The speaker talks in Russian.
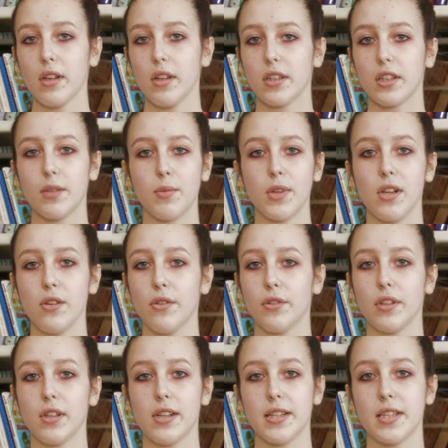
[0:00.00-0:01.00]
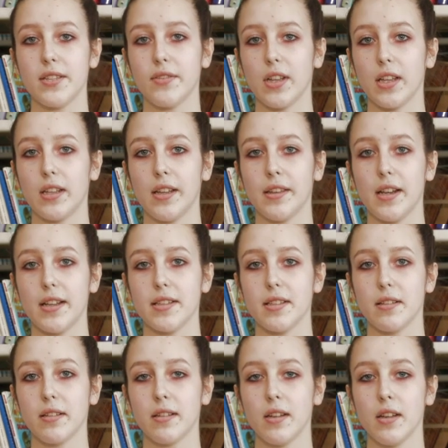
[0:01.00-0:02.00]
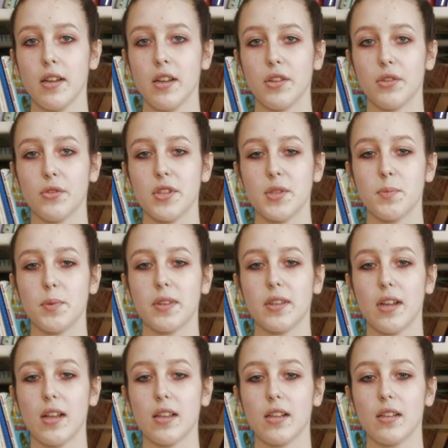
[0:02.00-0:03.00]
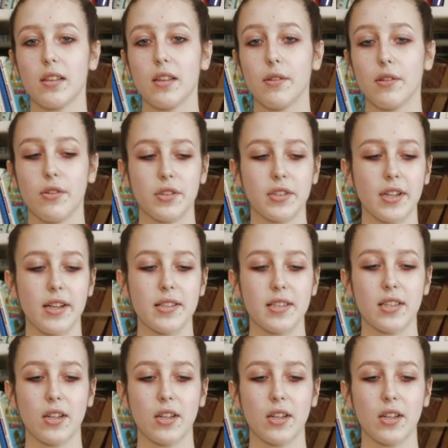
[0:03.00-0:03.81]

Но испытала ли ты хоть раз такой позор и варварство такое?